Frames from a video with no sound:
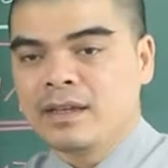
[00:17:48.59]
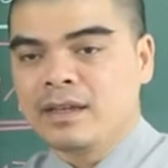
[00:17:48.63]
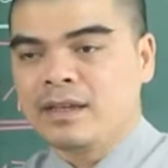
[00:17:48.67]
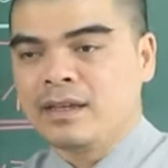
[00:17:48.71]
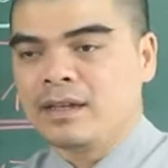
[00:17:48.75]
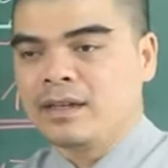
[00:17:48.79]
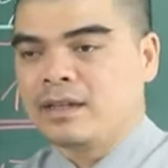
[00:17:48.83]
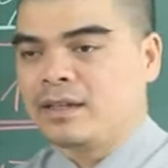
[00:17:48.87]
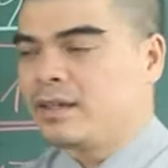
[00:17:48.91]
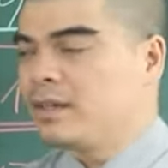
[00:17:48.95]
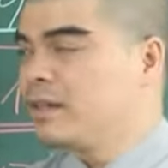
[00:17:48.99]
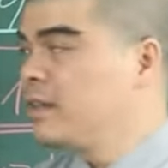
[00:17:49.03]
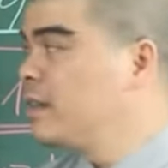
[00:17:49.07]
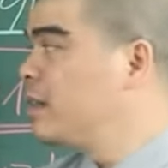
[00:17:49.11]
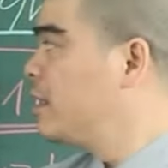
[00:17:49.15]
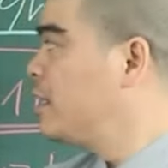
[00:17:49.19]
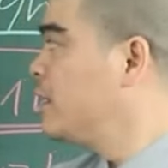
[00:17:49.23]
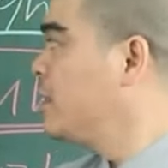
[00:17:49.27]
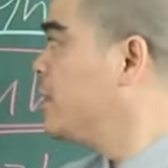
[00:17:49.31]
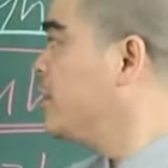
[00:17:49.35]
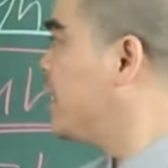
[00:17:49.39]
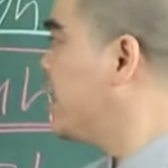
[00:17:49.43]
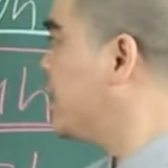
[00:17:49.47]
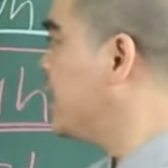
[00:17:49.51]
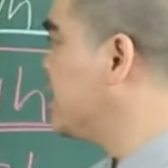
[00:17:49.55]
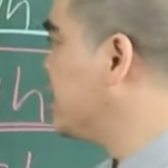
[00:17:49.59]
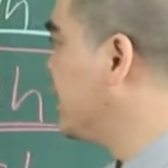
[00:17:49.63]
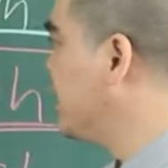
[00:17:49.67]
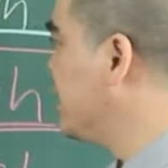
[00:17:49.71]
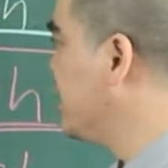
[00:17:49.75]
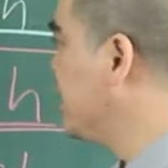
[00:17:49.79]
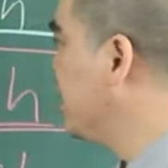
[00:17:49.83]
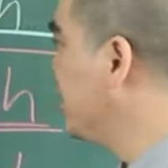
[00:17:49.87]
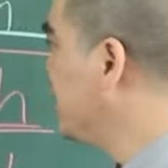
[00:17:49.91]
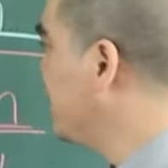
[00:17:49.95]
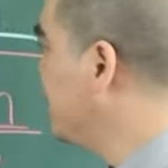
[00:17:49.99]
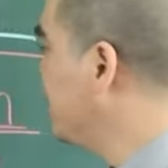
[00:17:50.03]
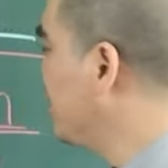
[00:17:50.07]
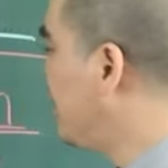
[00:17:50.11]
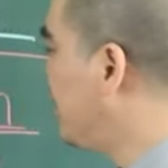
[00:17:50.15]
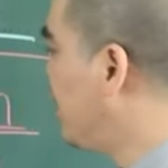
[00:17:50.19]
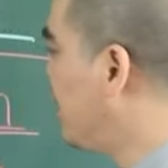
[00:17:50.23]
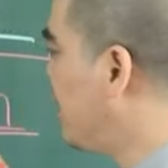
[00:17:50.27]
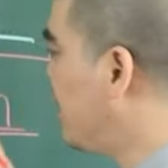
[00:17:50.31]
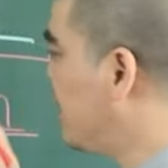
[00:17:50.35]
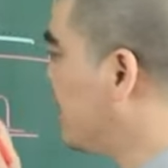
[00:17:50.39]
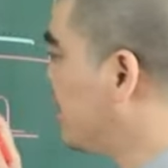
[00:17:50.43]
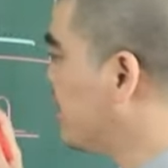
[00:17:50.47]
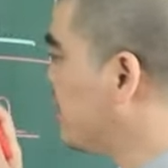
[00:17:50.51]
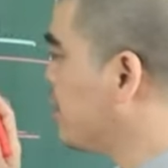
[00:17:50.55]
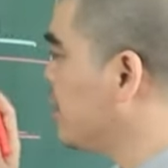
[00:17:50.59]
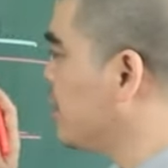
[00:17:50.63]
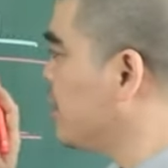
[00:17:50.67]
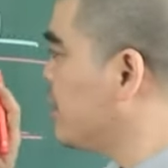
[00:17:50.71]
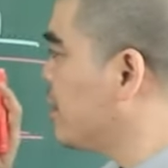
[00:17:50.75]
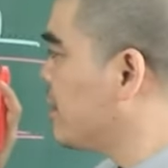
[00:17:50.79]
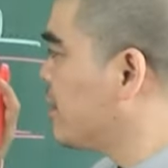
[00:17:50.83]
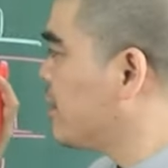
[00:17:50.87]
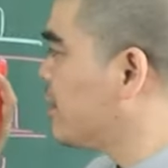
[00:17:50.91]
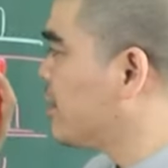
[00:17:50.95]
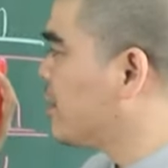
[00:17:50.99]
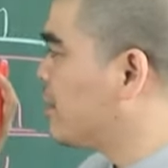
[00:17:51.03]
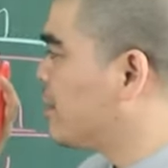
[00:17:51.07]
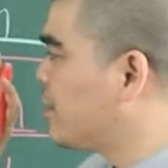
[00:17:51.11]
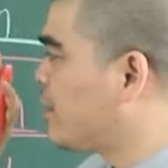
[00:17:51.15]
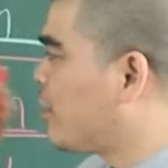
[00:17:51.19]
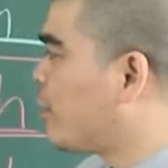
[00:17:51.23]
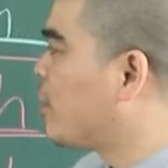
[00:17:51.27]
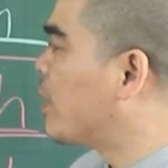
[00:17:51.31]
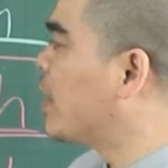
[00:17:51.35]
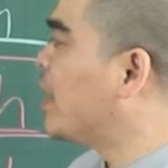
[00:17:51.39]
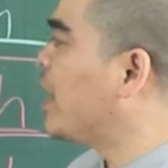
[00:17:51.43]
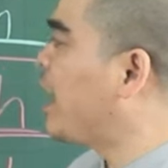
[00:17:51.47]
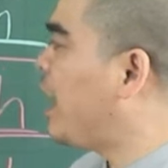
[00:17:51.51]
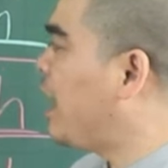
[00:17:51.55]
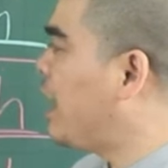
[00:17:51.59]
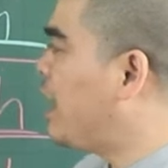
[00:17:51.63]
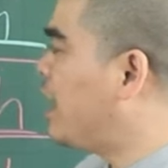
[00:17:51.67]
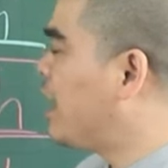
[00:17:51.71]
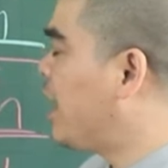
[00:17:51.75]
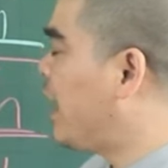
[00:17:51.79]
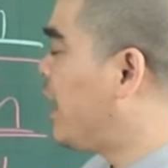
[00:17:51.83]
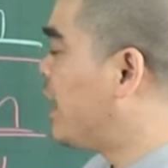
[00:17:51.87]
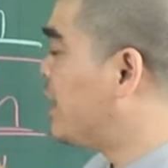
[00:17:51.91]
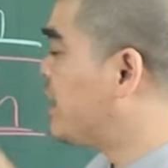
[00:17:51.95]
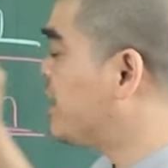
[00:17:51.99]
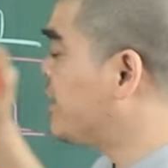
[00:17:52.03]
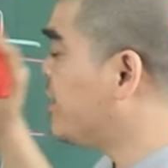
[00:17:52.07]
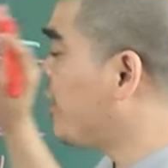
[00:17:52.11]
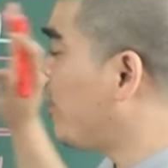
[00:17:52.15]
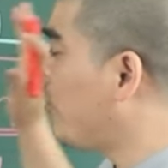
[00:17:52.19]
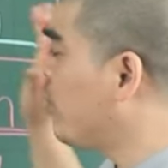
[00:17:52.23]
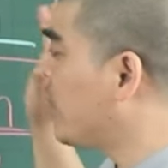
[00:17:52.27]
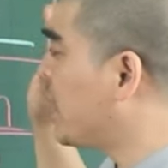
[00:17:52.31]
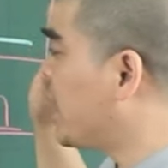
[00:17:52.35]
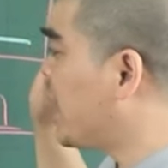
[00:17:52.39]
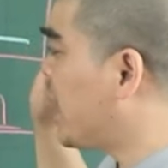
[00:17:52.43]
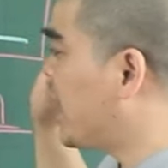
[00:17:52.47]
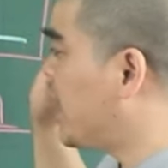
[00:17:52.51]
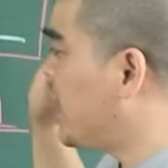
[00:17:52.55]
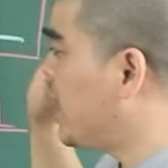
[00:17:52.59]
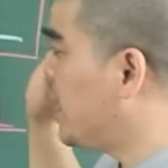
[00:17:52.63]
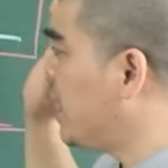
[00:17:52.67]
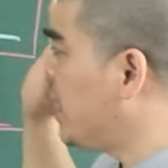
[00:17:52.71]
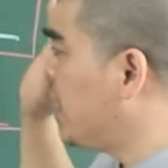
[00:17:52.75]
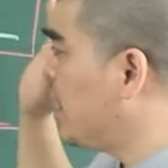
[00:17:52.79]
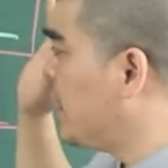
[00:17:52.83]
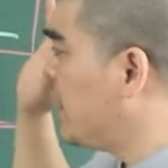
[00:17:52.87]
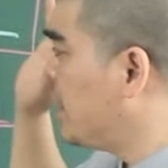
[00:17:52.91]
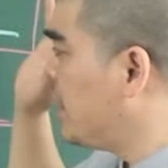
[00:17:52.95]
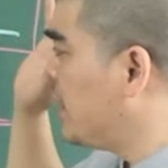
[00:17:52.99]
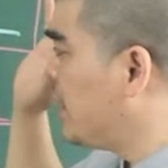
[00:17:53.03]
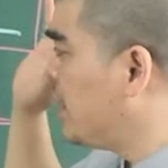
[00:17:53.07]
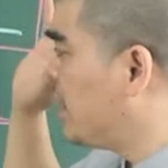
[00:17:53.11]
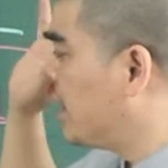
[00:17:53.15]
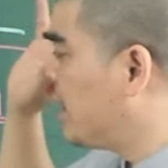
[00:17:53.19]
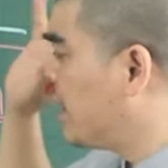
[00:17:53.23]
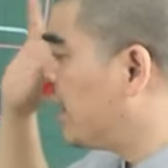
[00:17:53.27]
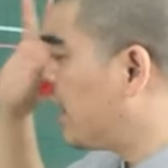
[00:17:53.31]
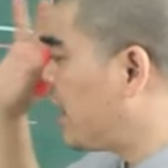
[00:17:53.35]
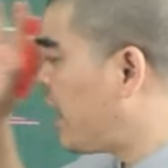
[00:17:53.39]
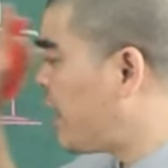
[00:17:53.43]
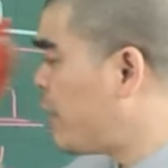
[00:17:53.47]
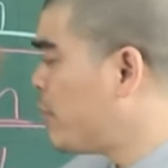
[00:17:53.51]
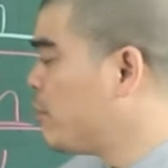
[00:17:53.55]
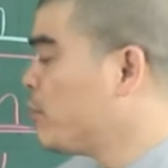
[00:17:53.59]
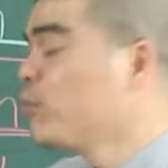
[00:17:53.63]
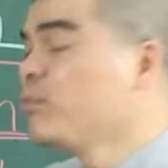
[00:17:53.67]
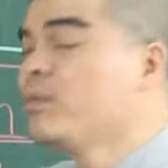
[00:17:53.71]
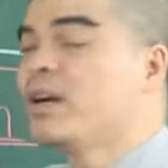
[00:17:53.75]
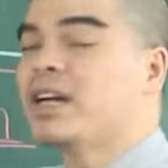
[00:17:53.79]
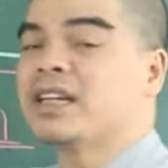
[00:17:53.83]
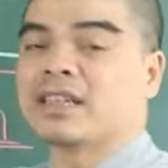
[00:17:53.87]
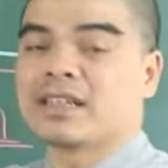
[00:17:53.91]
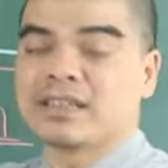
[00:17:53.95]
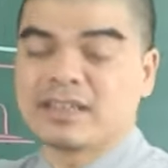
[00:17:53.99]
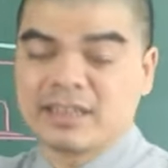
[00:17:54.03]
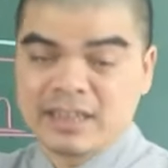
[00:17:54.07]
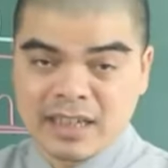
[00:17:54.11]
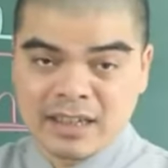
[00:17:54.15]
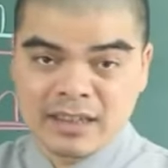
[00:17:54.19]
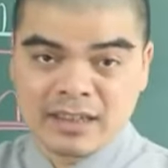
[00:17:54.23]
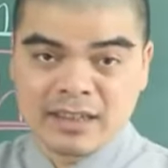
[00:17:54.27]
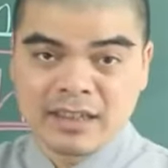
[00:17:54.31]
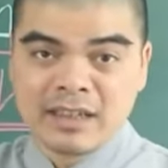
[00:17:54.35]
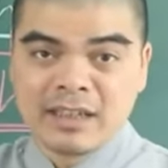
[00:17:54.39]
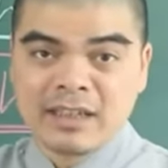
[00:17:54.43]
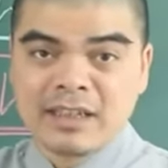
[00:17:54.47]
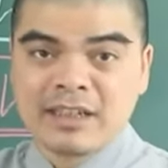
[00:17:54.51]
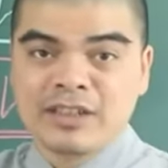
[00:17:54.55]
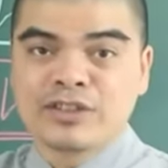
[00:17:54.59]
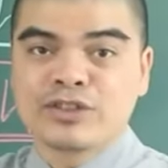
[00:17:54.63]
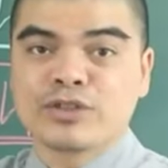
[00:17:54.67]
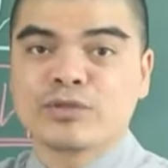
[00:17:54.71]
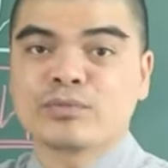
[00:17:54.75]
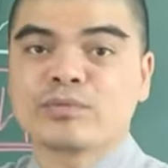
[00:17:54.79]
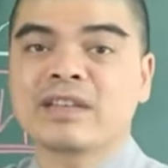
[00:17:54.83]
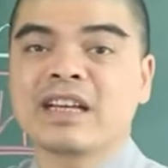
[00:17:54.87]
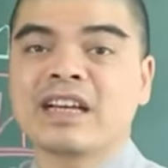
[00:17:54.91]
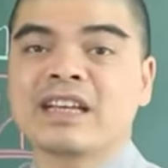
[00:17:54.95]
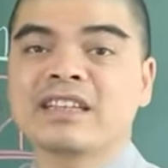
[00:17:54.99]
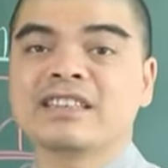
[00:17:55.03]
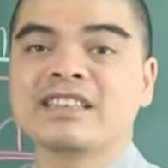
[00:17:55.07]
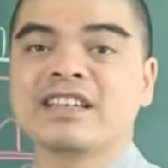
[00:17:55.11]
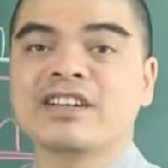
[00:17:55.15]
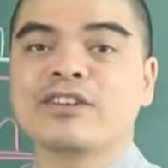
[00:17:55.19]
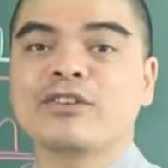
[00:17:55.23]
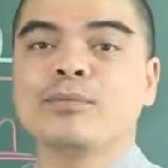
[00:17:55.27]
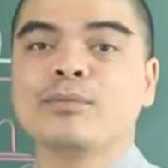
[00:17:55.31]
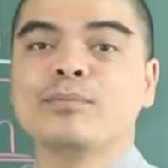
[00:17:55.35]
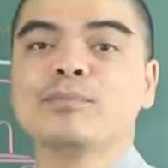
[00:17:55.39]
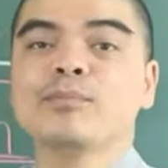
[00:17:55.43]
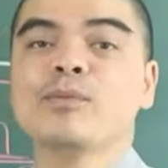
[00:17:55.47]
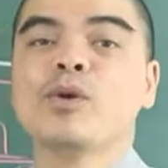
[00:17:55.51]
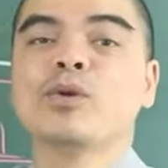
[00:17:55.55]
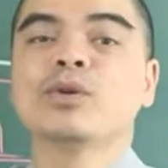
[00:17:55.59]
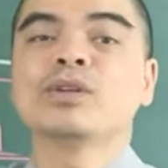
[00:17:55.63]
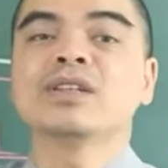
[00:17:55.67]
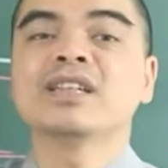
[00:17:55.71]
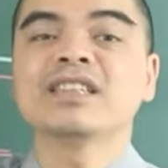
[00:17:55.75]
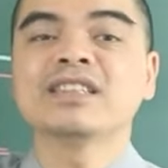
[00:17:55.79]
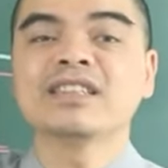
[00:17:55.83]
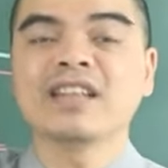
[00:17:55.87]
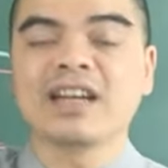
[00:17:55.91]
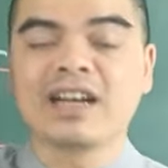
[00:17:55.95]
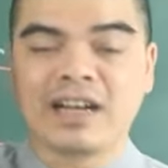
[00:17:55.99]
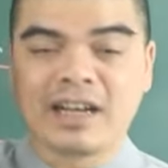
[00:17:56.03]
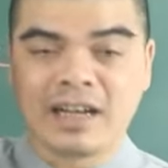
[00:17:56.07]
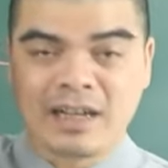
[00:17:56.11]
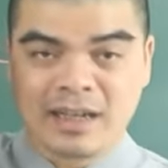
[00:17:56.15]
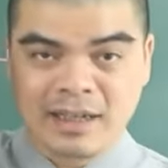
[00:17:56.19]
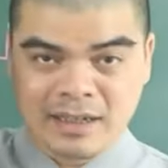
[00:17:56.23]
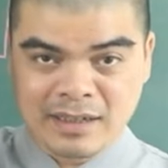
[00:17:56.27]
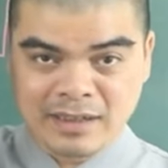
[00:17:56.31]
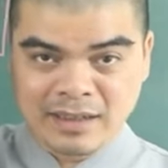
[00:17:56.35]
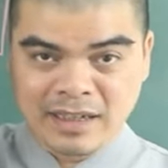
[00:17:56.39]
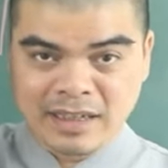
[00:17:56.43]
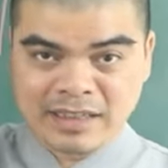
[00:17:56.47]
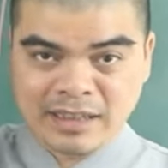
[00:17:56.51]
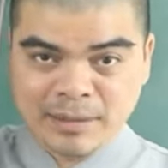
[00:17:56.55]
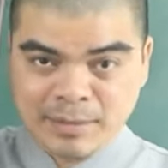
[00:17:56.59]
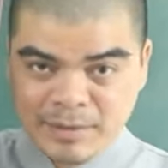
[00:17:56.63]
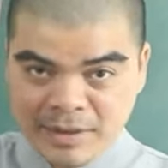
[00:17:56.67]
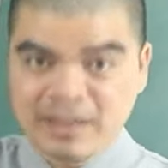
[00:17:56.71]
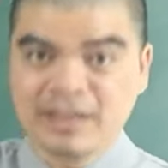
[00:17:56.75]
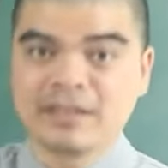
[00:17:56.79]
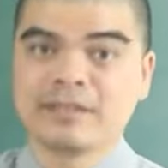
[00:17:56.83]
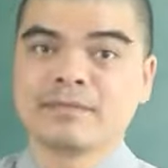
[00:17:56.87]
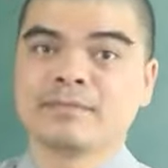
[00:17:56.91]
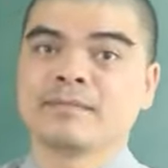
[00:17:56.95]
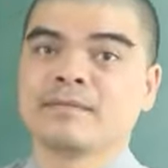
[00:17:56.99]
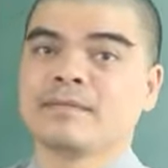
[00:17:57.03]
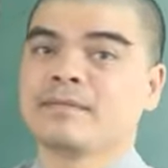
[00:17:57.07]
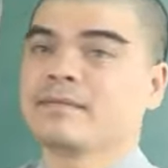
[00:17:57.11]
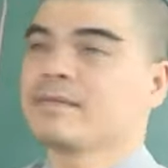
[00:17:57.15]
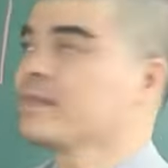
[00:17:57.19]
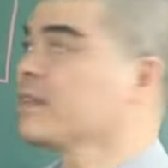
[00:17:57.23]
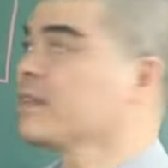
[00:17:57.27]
À, như vậy là gì? À, tổng kết lại là trong cái ngày mùng 10 tháng riêng chúng ta sẽ có 4 cái giờ để thắp hương.